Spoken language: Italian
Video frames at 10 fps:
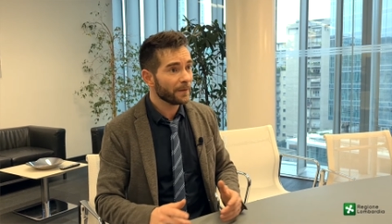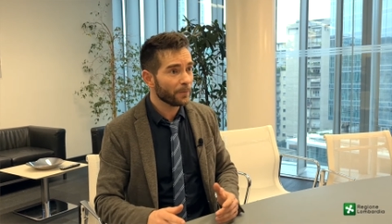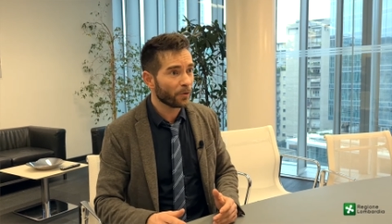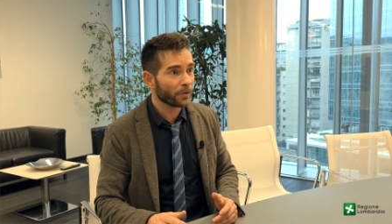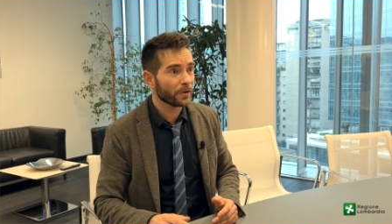
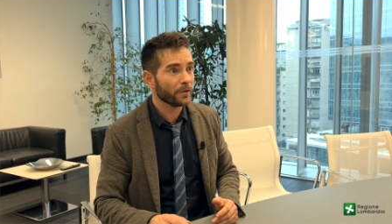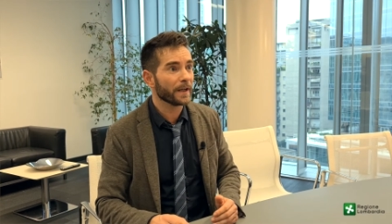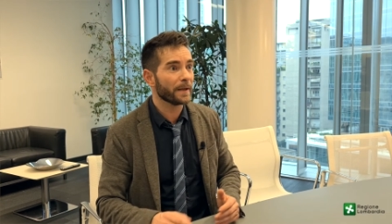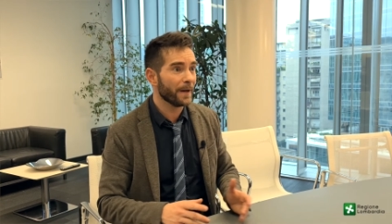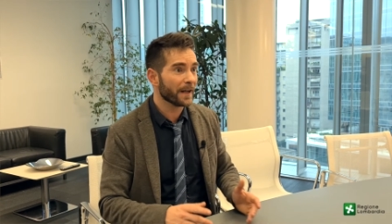Bonchio
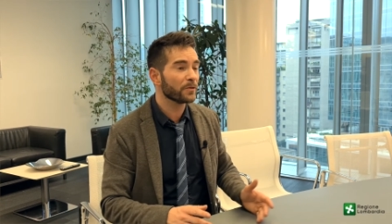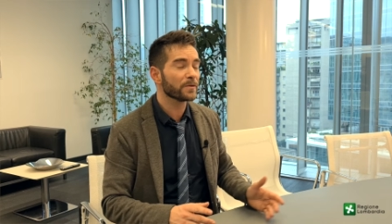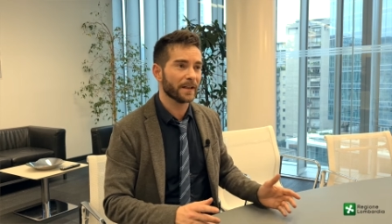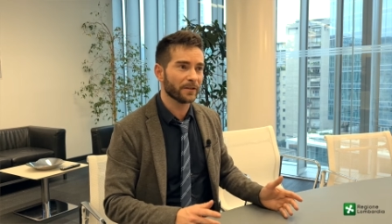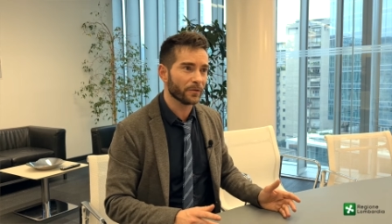e Marcos
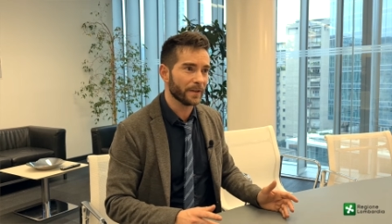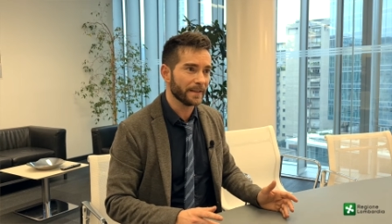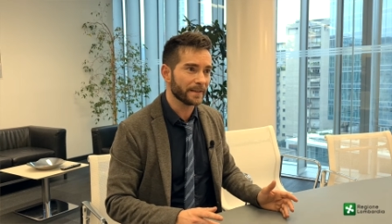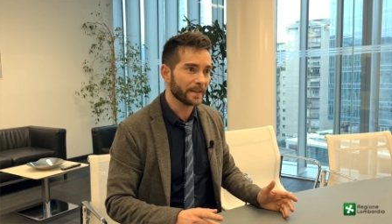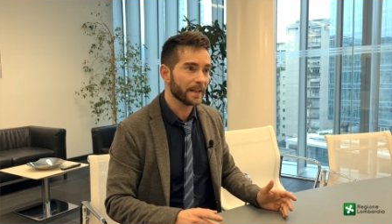
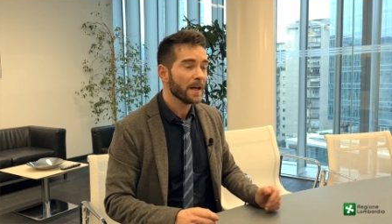Antonietti